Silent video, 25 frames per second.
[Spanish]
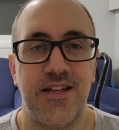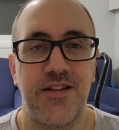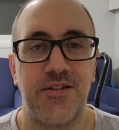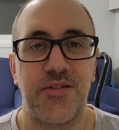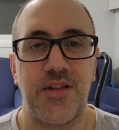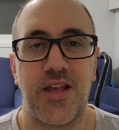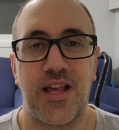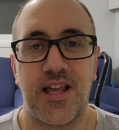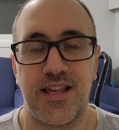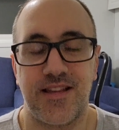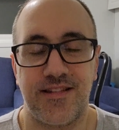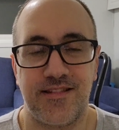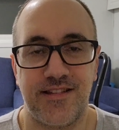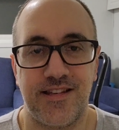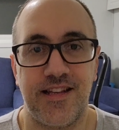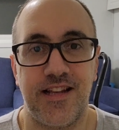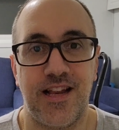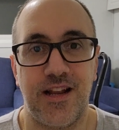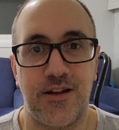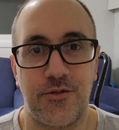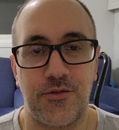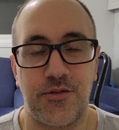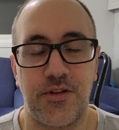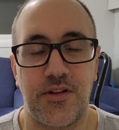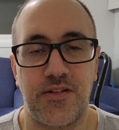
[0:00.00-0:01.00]
O sea que sí,
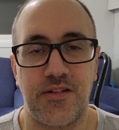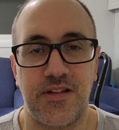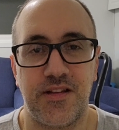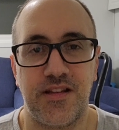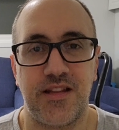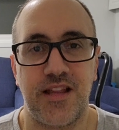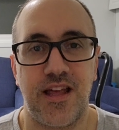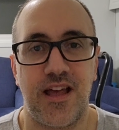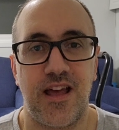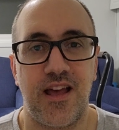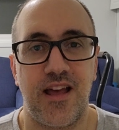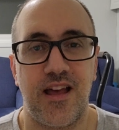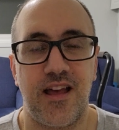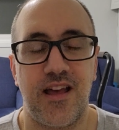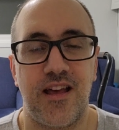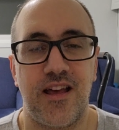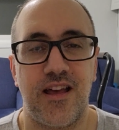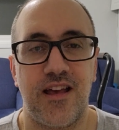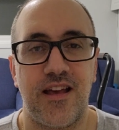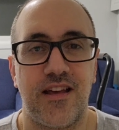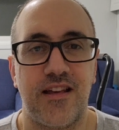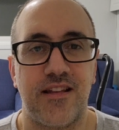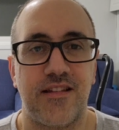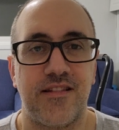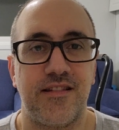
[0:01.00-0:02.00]
la cosa sí
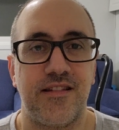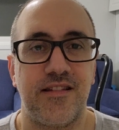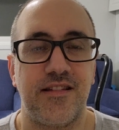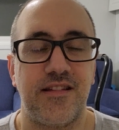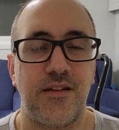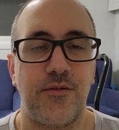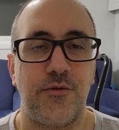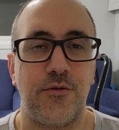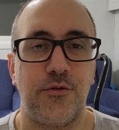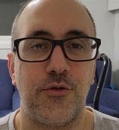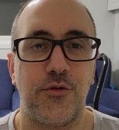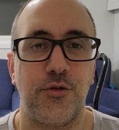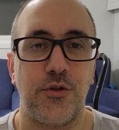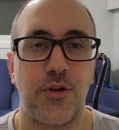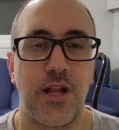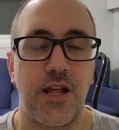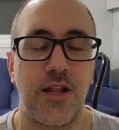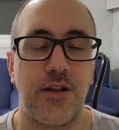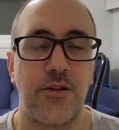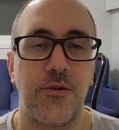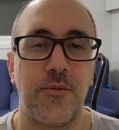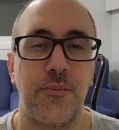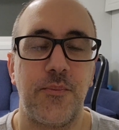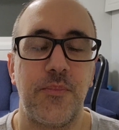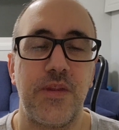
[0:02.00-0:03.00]
está, sí está
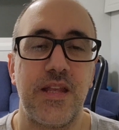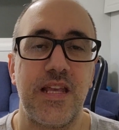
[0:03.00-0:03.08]
funcionando.